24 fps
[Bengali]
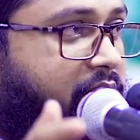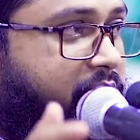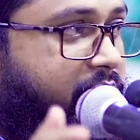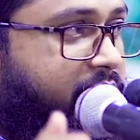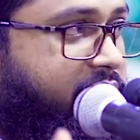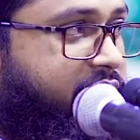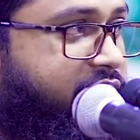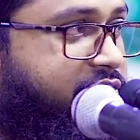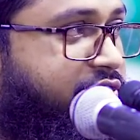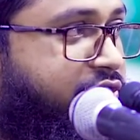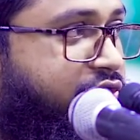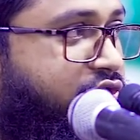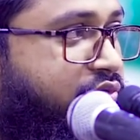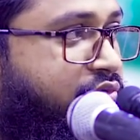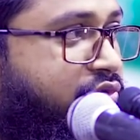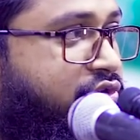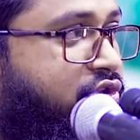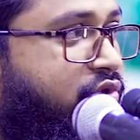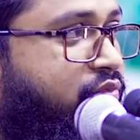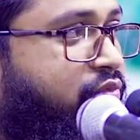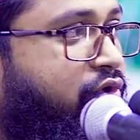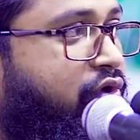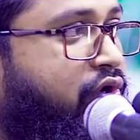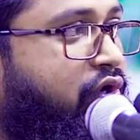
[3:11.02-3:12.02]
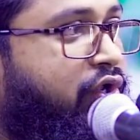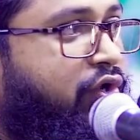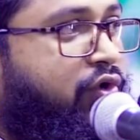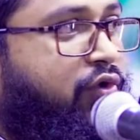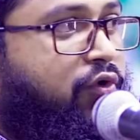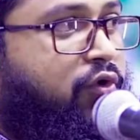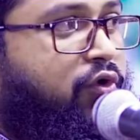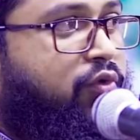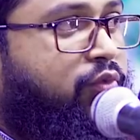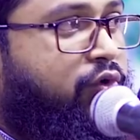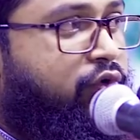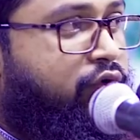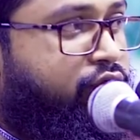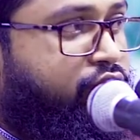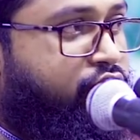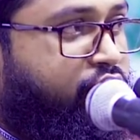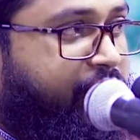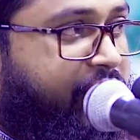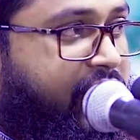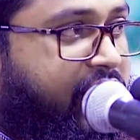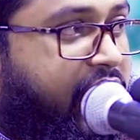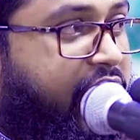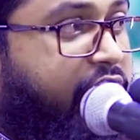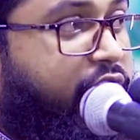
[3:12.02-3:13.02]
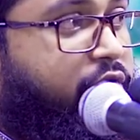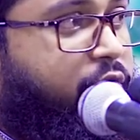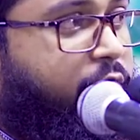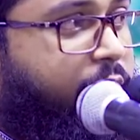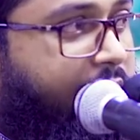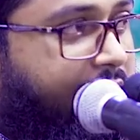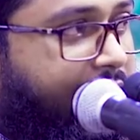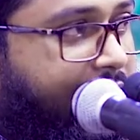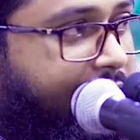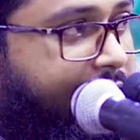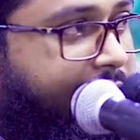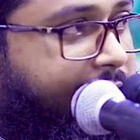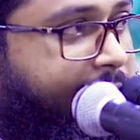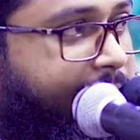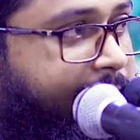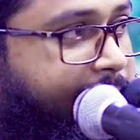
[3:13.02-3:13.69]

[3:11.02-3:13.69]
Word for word: বিশ্বনবীজি বললেন অমর তুমি কান্দো কেন